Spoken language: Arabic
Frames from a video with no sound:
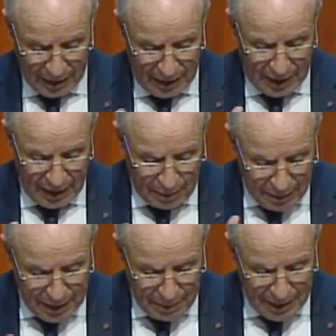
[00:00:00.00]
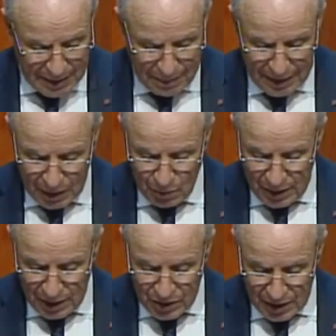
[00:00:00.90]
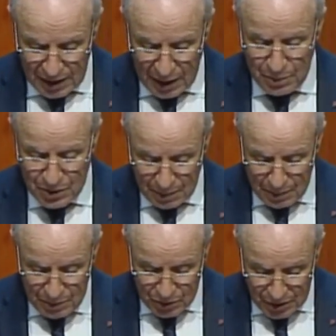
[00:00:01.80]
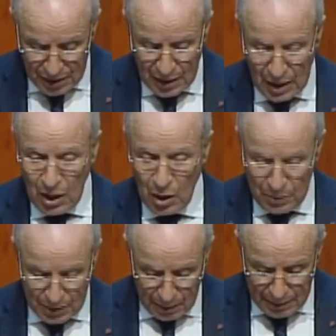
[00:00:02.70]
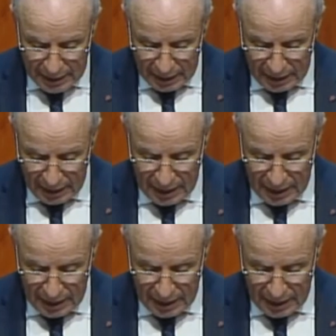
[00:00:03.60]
لمن لم يتمكن من الحج العام بسبب السن أو بسبب التلقيح